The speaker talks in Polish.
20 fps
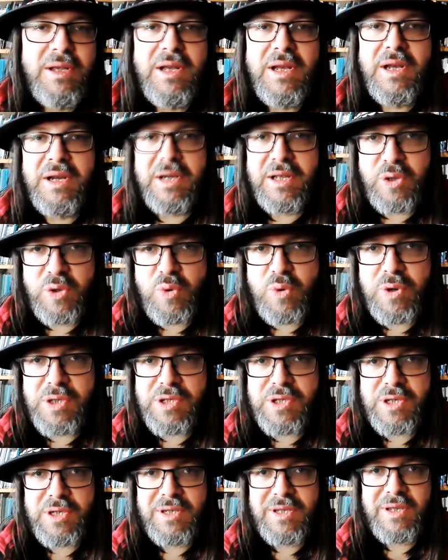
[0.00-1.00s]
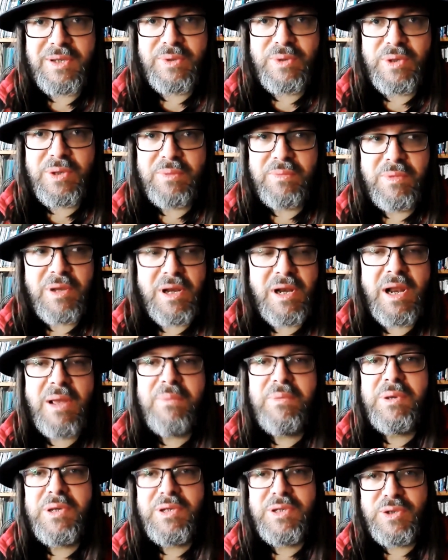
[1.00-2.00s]
reguły, dzięki którym
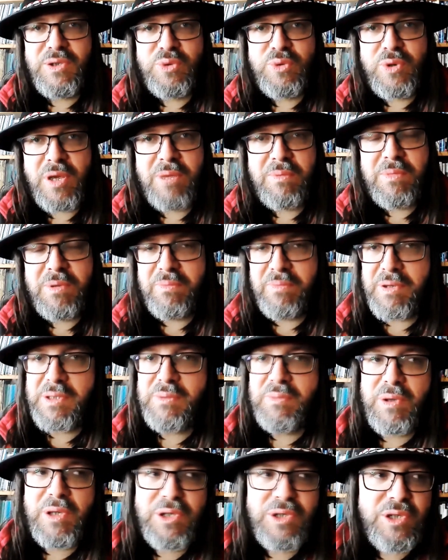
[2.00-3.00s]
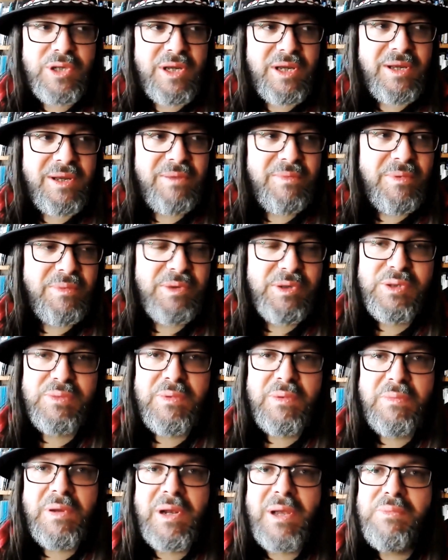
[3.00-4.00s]
lepiej się czujemy, bezpiecznie i po prostu
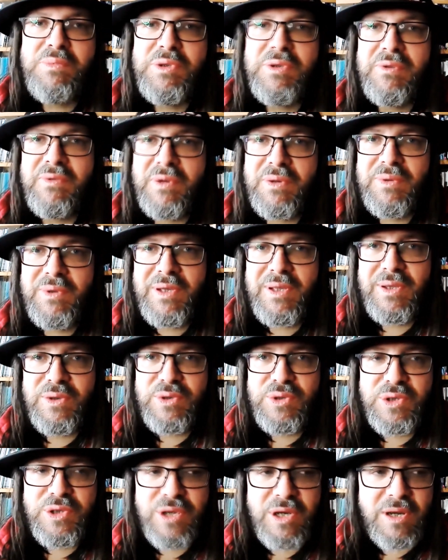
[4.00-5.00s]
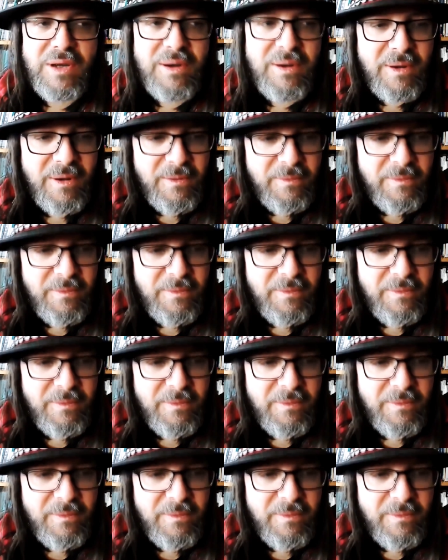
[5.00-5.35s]
mamy lepsze warunki do życia,